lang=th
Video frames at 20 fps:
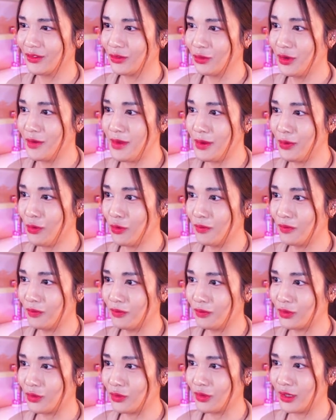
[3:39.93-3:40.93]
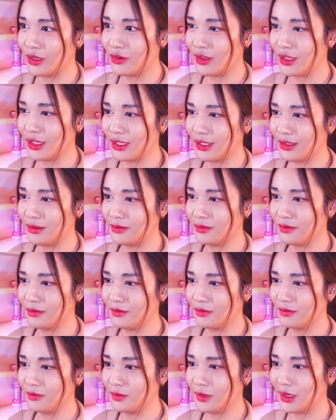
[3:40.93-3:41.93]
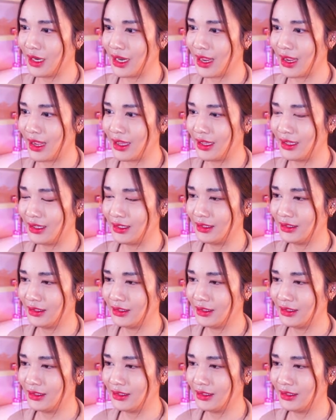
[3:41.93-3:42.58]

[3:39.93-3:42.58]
อุ้ยมีผมตรงนี้ด้วยอะเหมือนอะไรอะ